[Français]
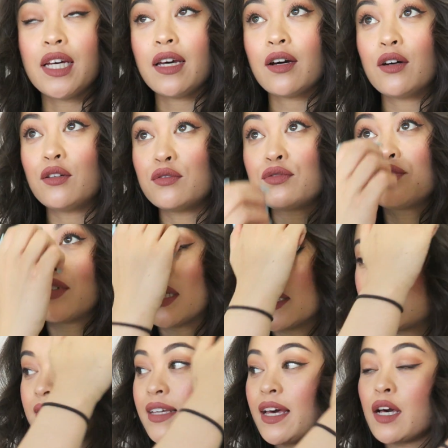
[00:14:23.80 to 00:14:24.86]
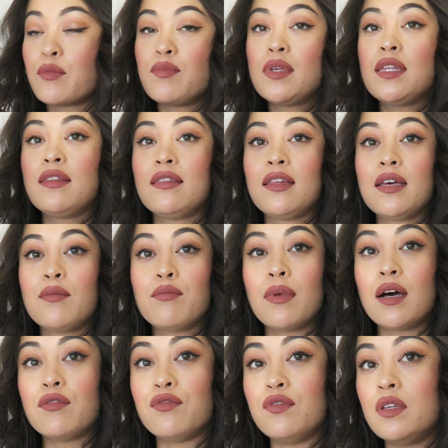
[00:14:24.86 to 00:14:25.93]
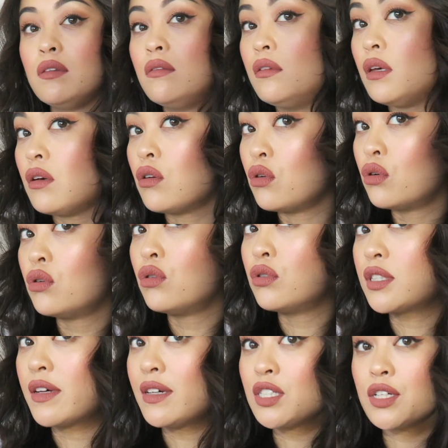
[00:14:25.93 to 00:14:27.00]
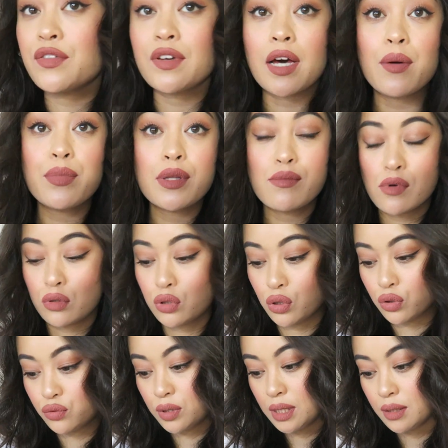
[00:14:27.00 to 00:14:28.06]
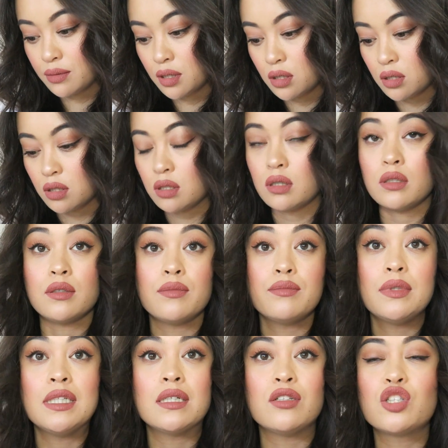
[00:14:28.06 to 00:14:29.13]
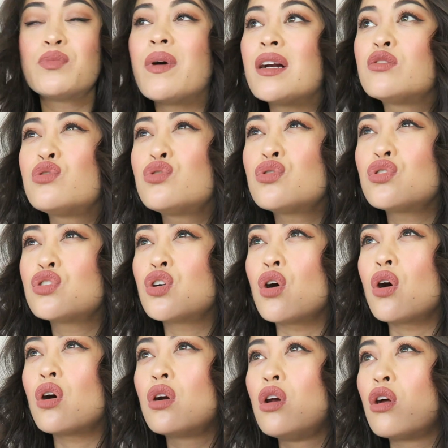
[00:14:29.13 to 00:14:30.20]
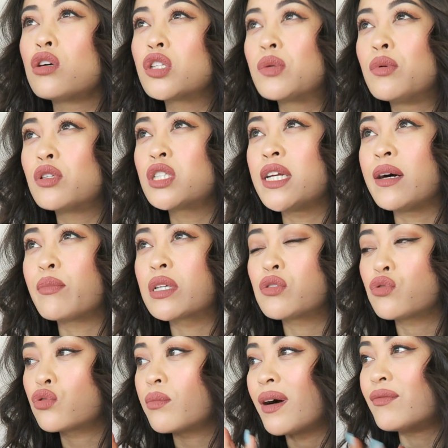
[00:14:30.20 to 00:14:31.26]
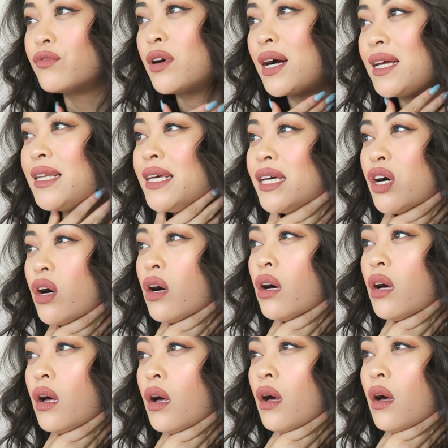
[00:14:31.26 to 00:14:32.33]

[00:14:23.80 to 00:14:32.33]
J'ai enfin terminé ma vidéo. Ça va j'ai fait rapidement aujourd'hui. Euh, mais euh, je parle toujours genre lentement. J'ai l'impression que ma voix elle est... Euh,